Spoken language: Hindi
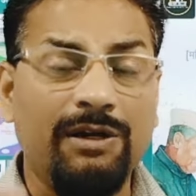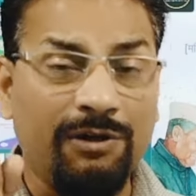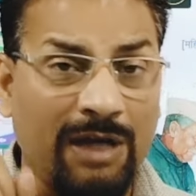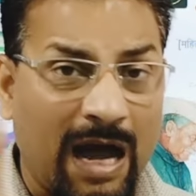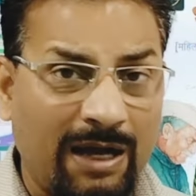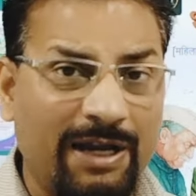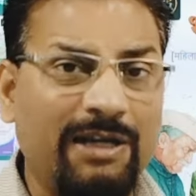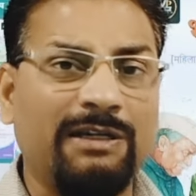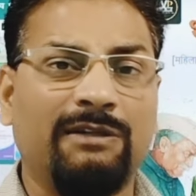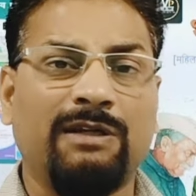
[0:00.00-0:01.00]

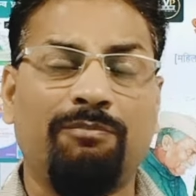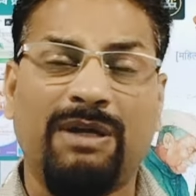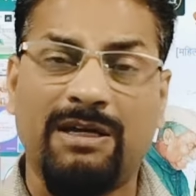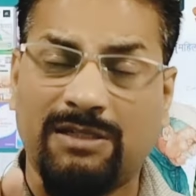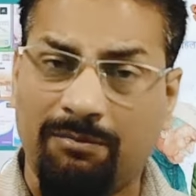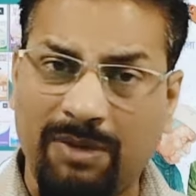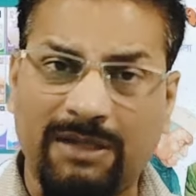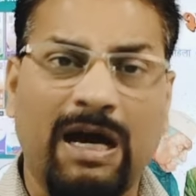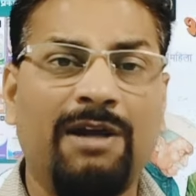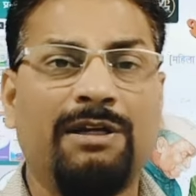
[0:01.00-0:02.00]
नागरिक कर्तव्य है
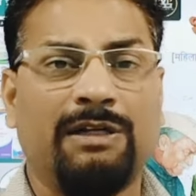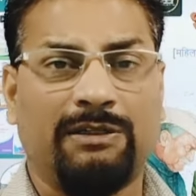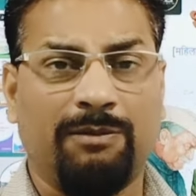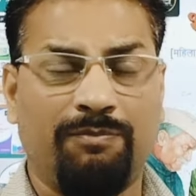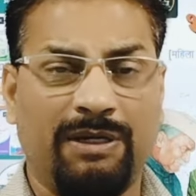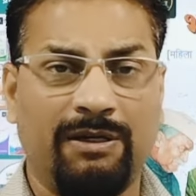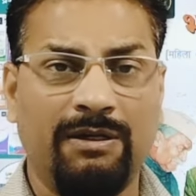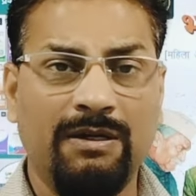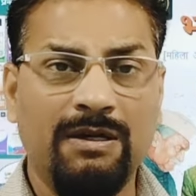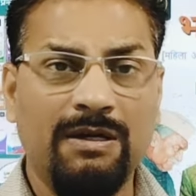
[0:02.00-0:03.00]
संवैधानिक कर्तव्य
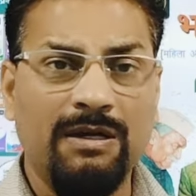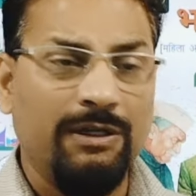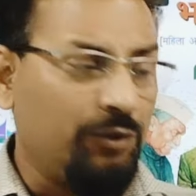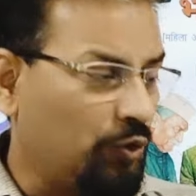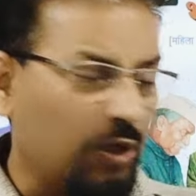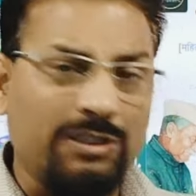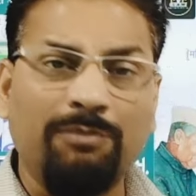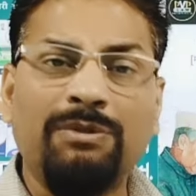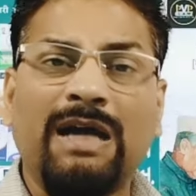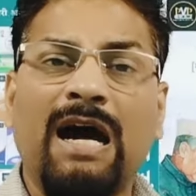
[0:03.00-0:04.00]
है जो
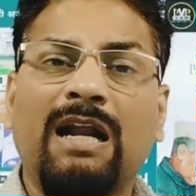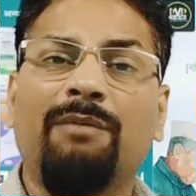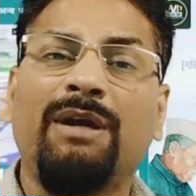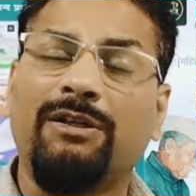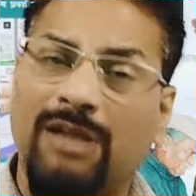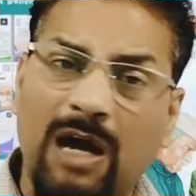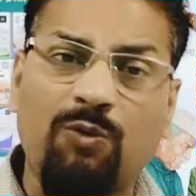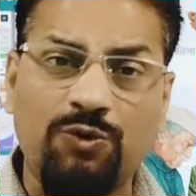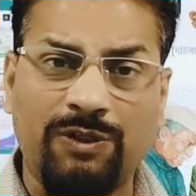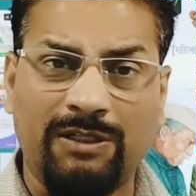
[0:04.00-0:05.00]
संविधान हमें इतना
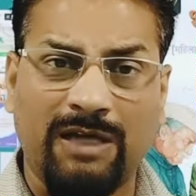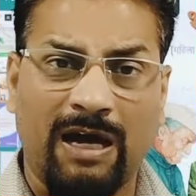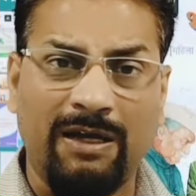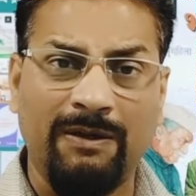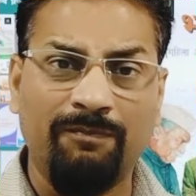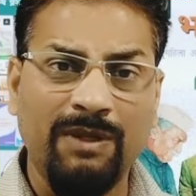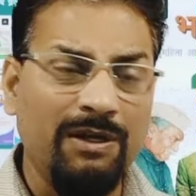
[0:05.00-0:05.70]
कुछ देता है